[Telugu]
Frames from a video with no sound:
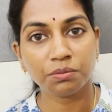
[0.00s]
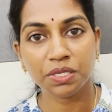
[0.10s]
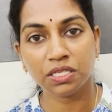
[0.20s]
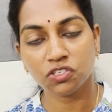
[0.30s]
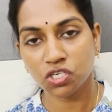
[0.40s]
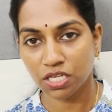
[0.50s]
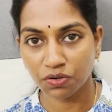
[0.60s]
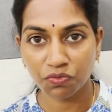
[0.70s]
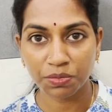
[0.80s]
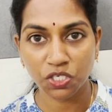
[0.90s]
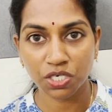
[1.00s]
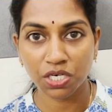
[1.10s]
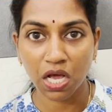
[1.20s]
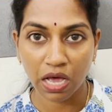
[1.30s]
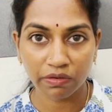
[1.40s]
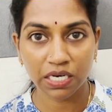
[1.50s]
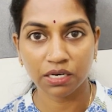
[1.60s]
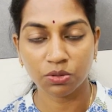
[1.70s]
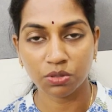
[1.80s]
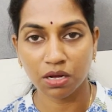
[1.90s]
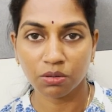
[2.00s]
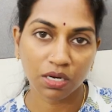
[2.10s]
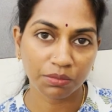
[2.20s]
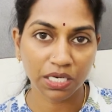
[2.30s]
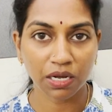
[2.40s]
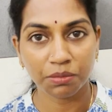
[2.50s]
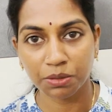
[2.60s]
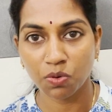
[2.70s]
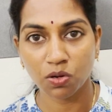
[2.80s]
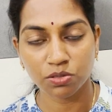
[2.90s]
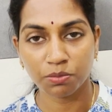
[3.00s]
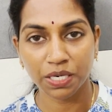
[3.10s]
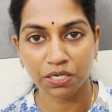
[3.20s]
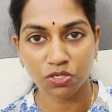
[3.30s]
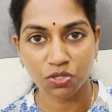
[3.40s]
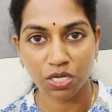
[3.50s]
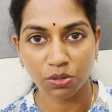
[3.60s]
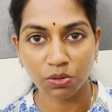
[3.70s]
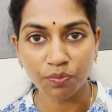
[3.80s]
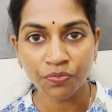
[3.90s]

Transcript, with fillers: సంబంధించిన ఇన్ఫర్మేషన్ కావాలనుకున్నా కూడా మీరు కమెంట్ బాక్స్లో పెట్టచ్చు నాకు